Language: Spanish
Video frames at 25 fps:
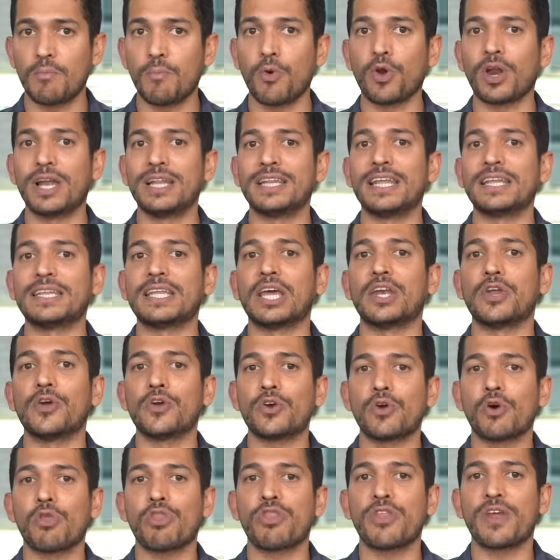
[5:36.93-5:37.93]
por el
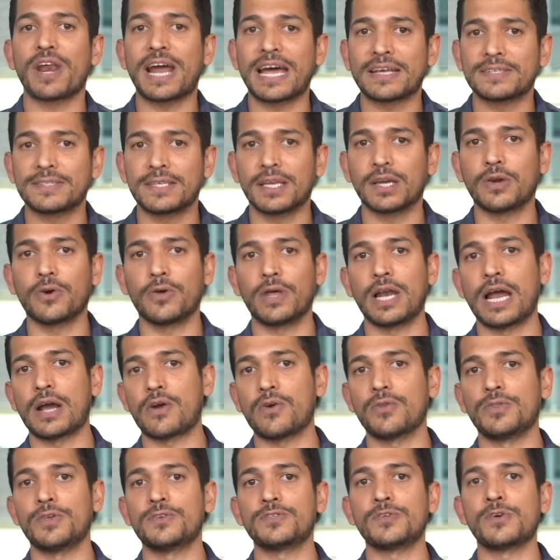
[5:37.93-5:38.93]
deterioro drástico de las
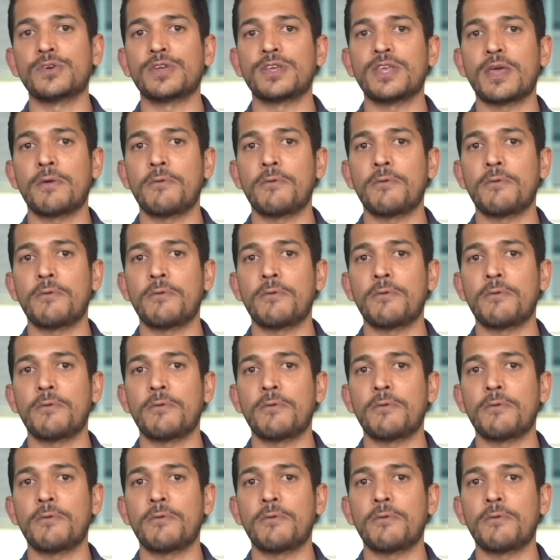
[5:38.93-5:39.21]
condiciones